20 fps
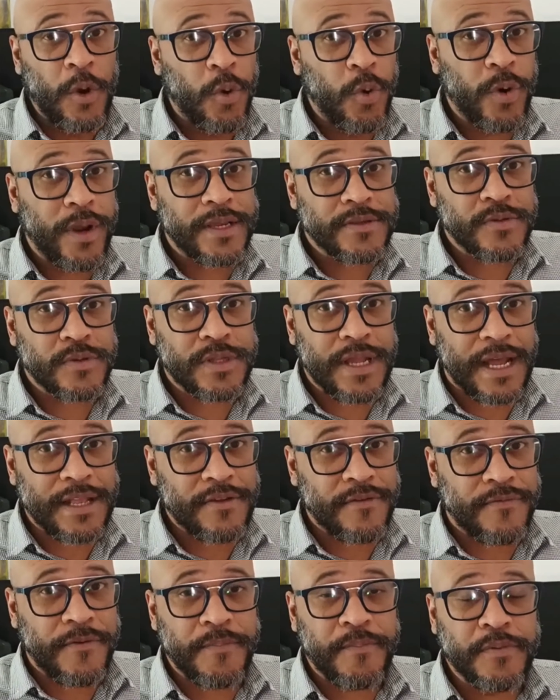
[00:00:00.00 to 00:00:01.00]
O
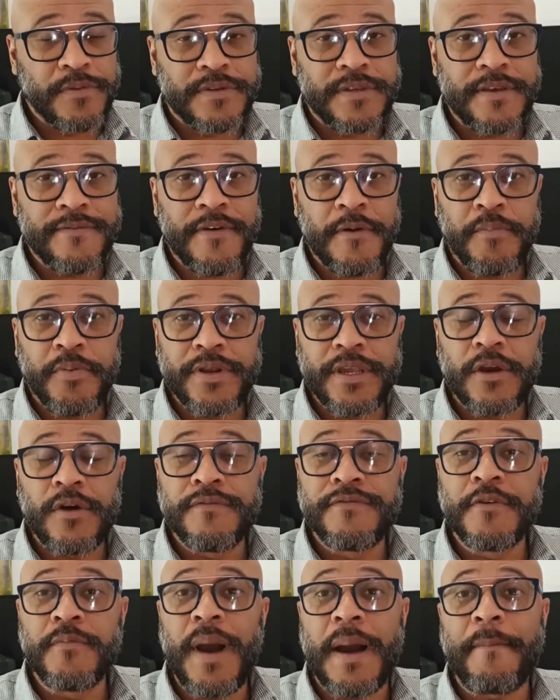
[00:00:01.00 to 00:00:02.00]
resultado foi possível porque
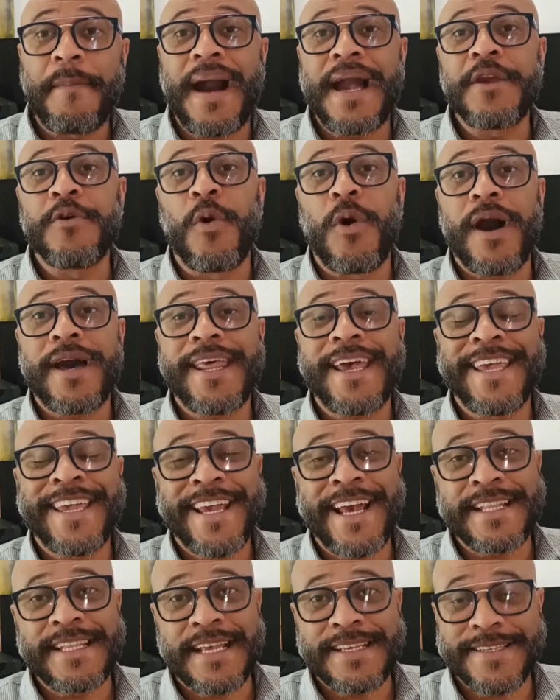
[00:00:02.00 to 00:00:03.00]
houve uma maior
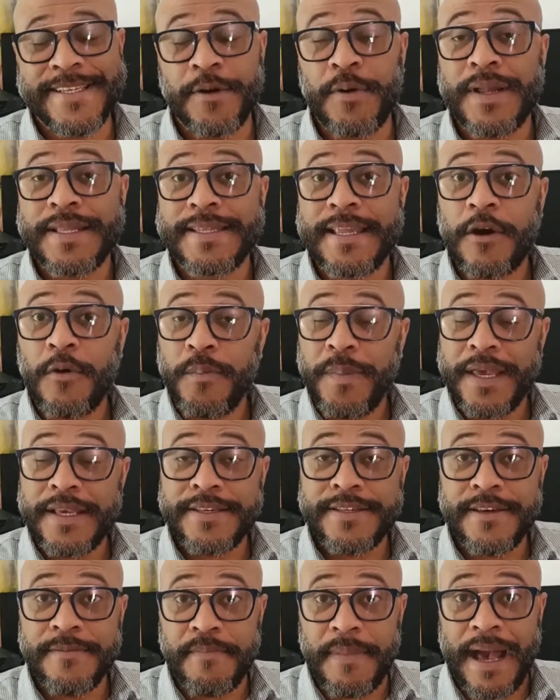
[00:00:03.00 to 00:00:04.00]
arrecadação até o
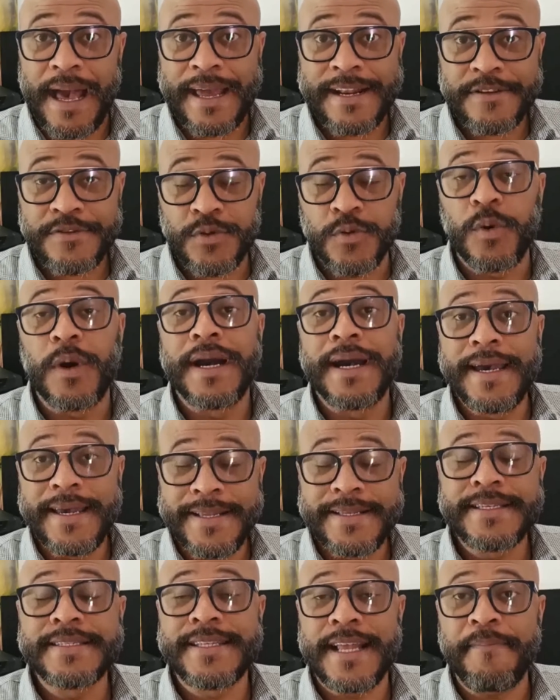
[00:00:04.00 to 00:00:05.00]
mês de março,
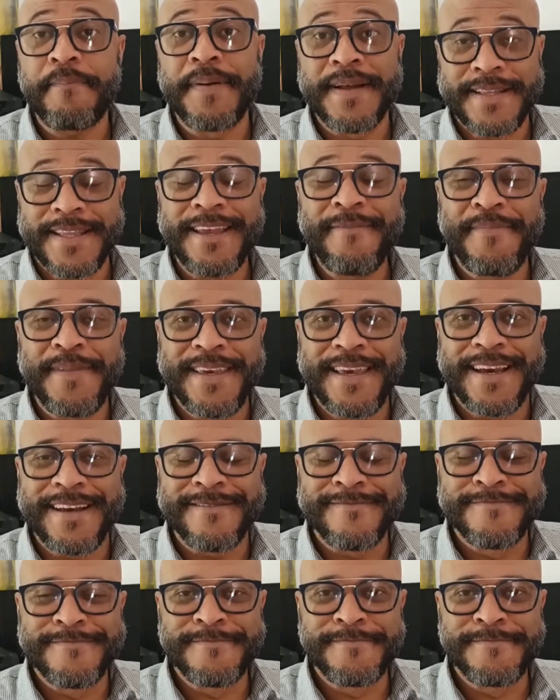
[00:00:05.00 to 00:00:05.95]
antes da pandemia.